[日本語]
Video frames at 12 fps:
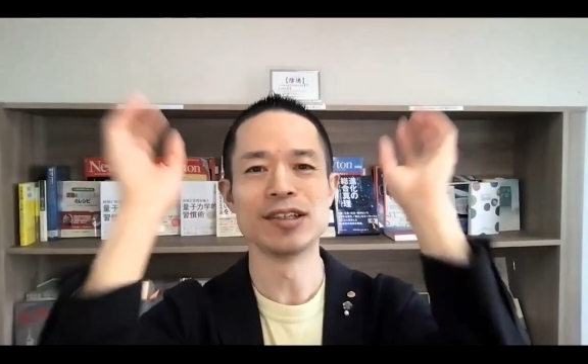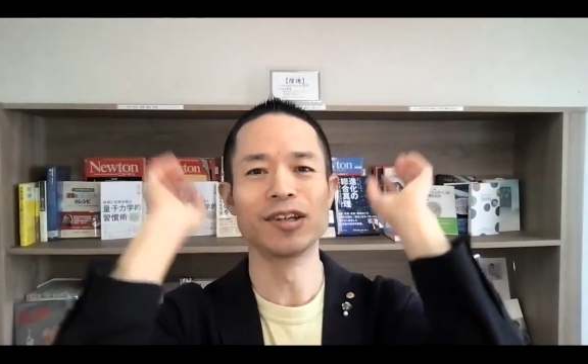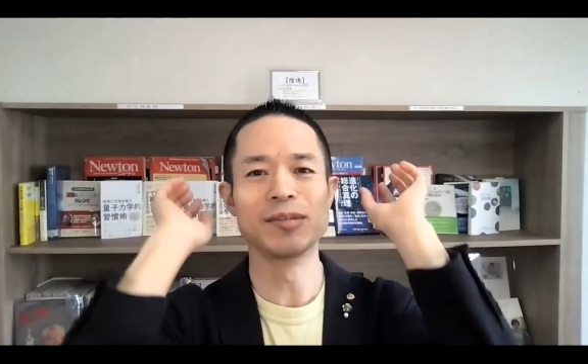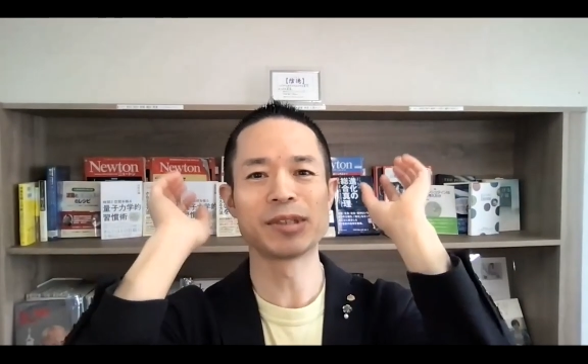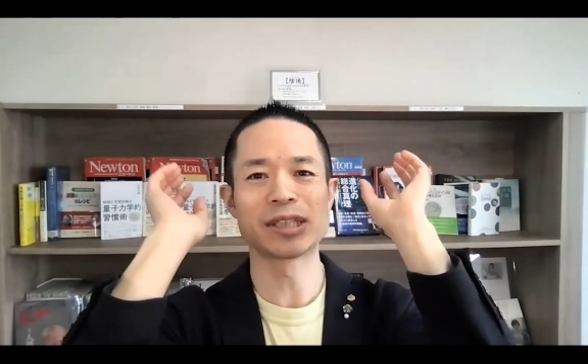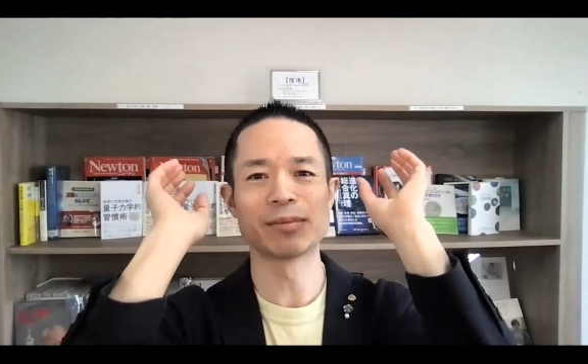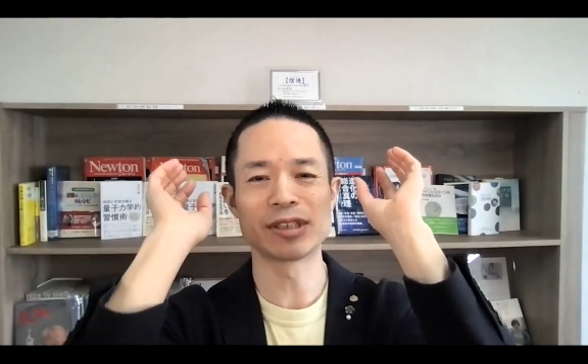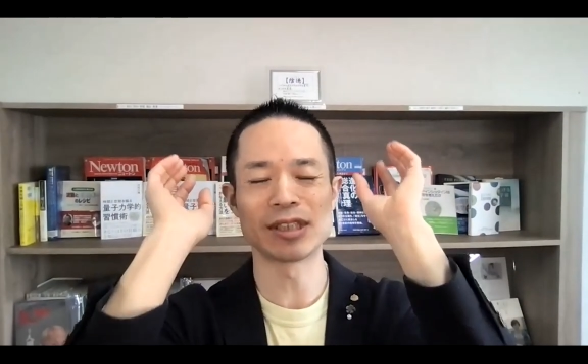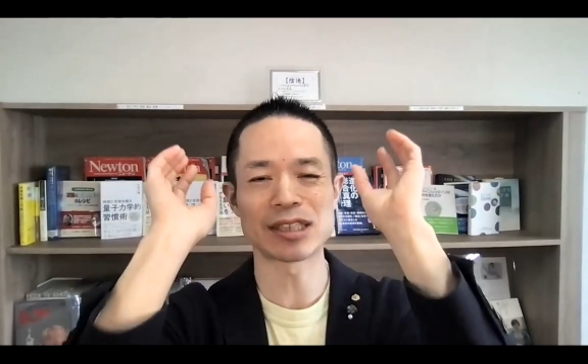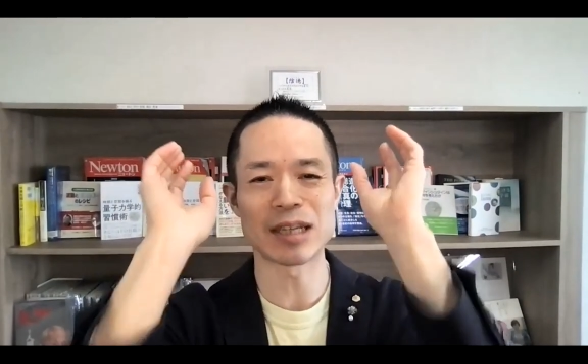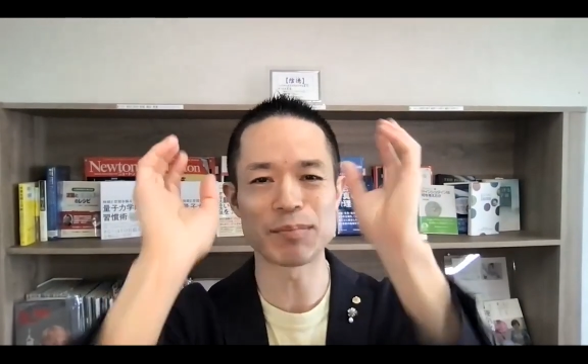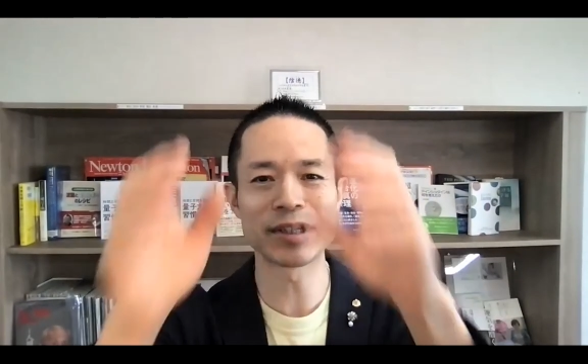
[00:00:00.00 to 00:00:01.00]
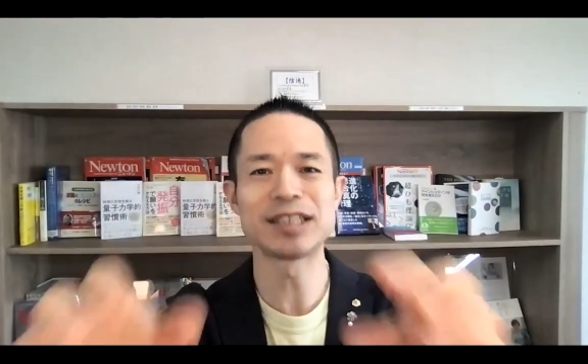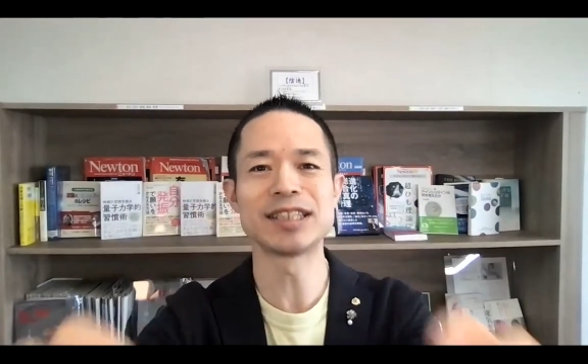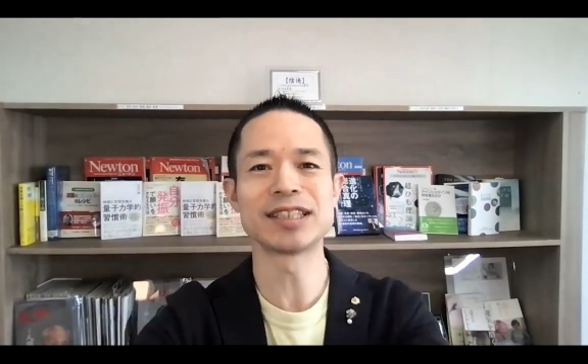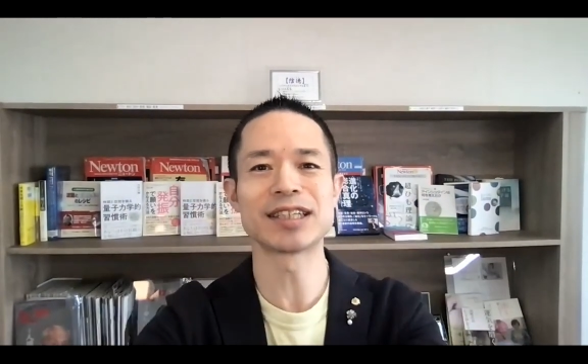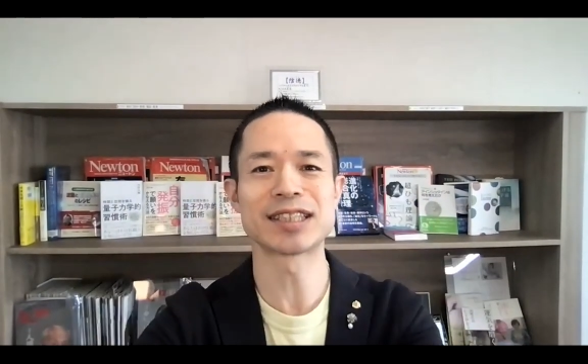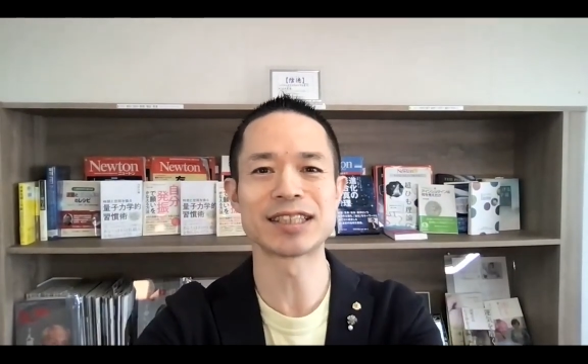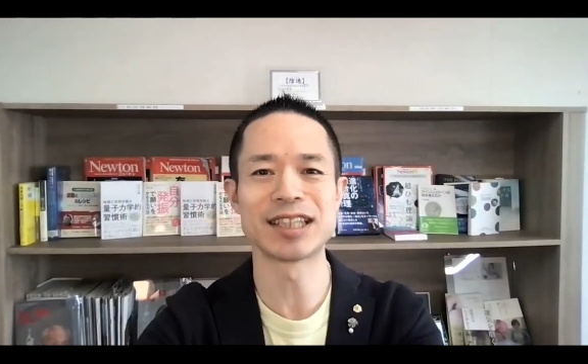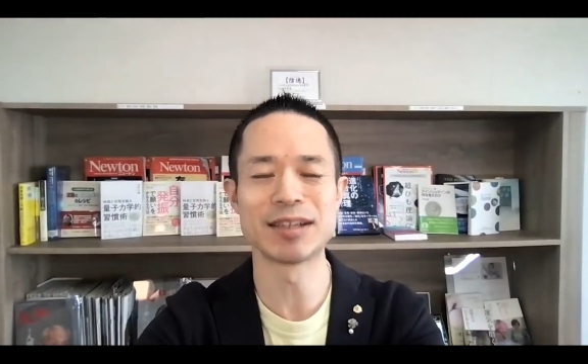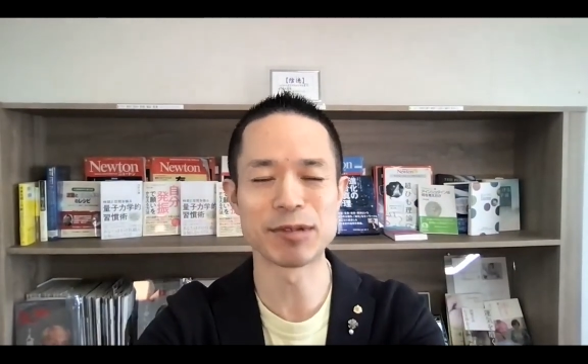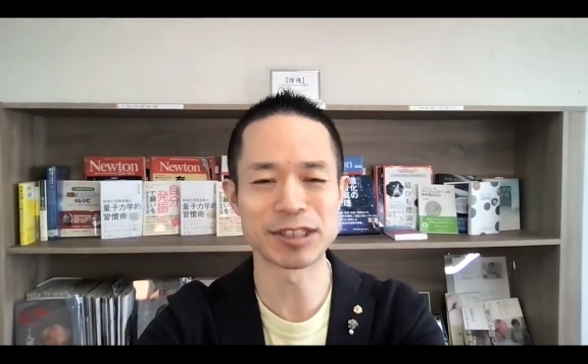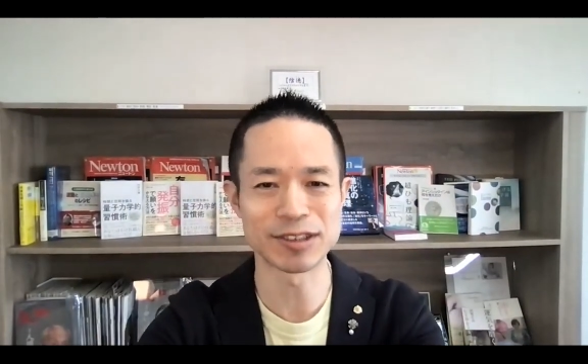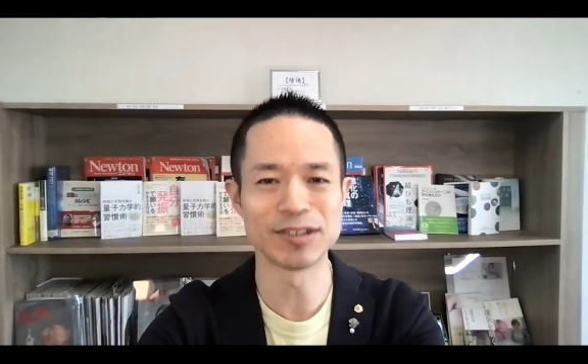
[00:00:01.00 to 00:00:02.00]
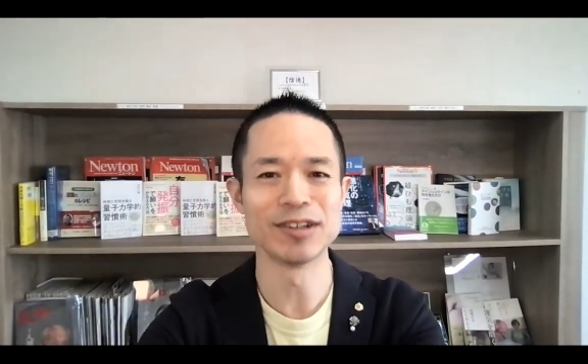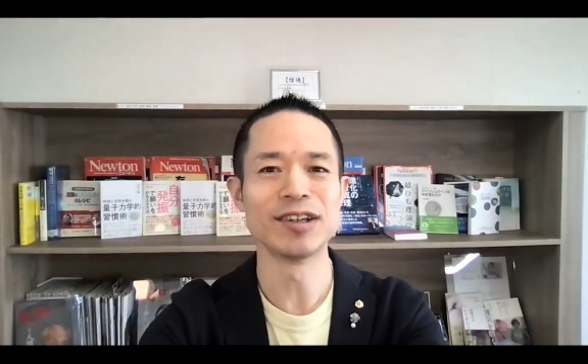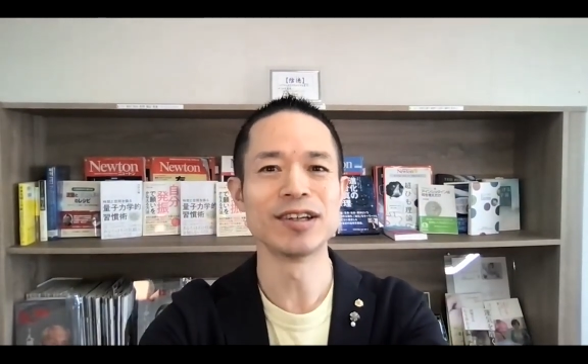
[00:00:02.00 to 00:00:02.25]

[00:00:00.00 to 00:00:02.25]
脳みそもそのために進化させていますと。